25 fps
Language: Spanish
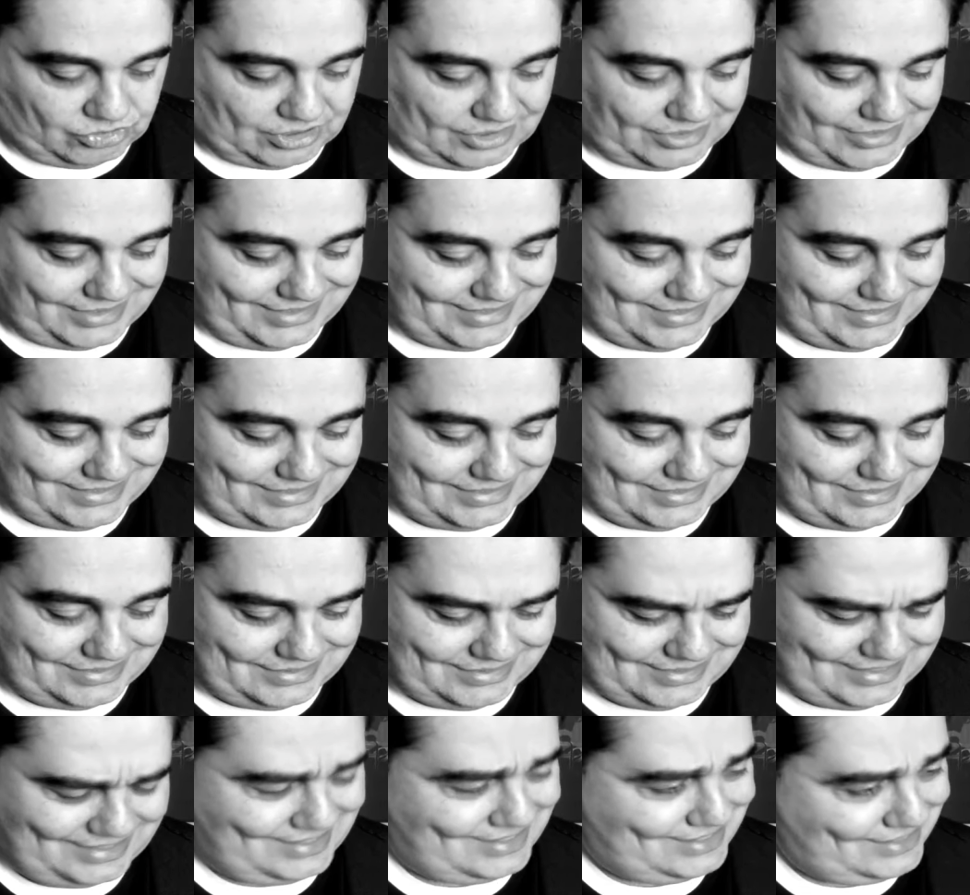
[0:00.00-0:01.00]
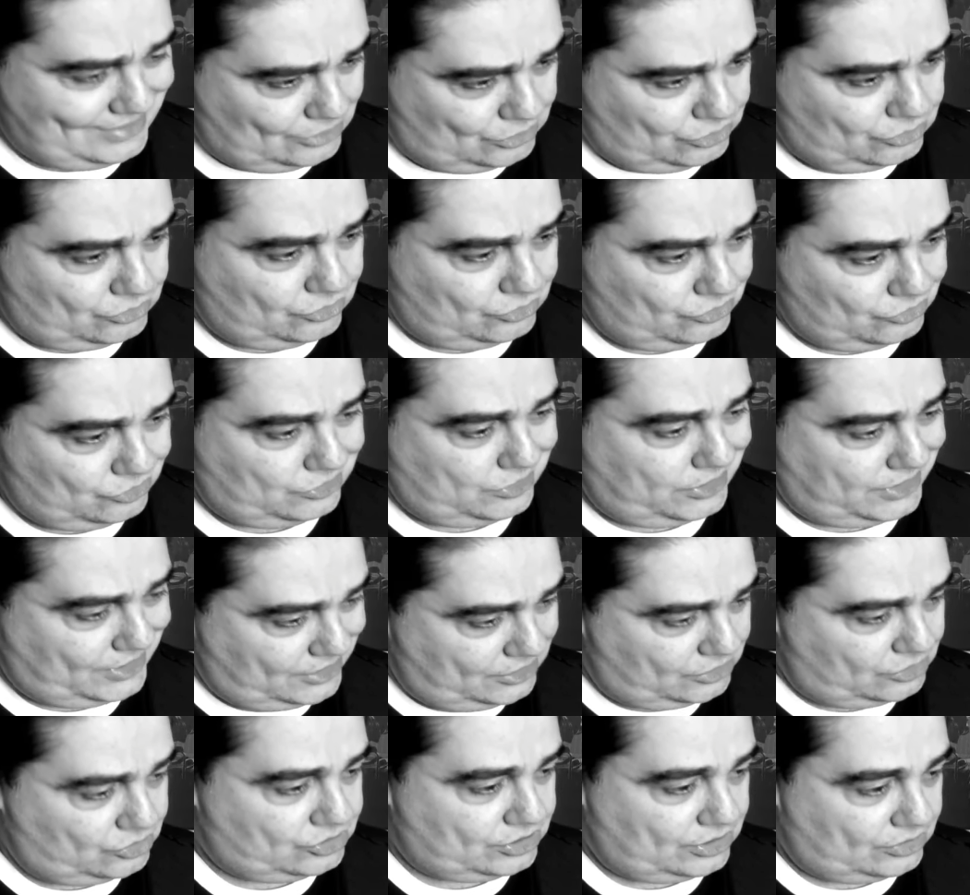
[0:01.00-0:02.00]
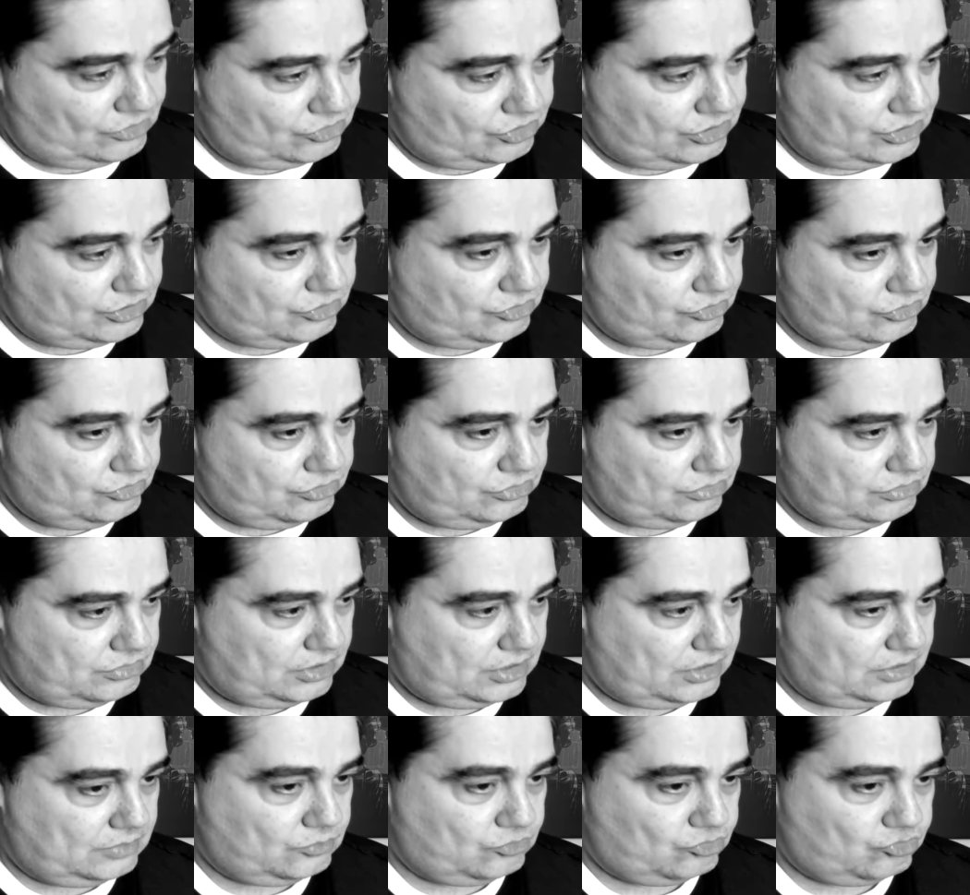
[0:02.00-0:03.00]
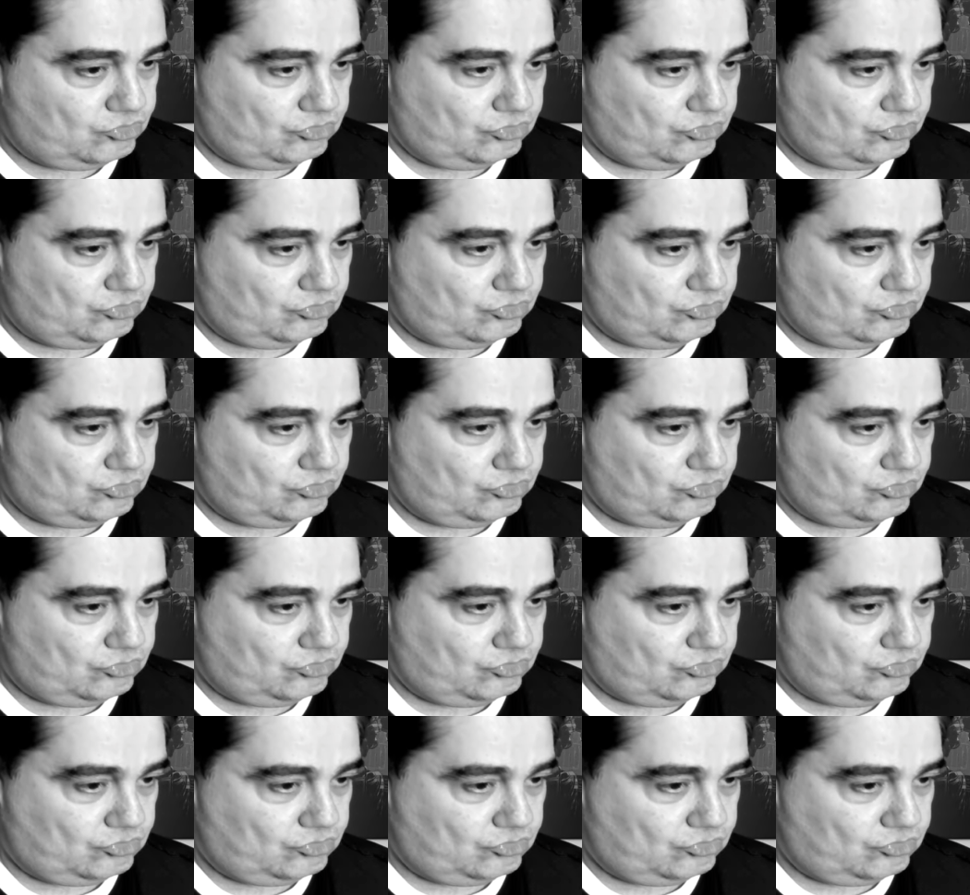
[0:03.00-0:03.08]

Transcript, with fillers: hacer es ceñirnos, ceñirnos a los hechos. Tenemos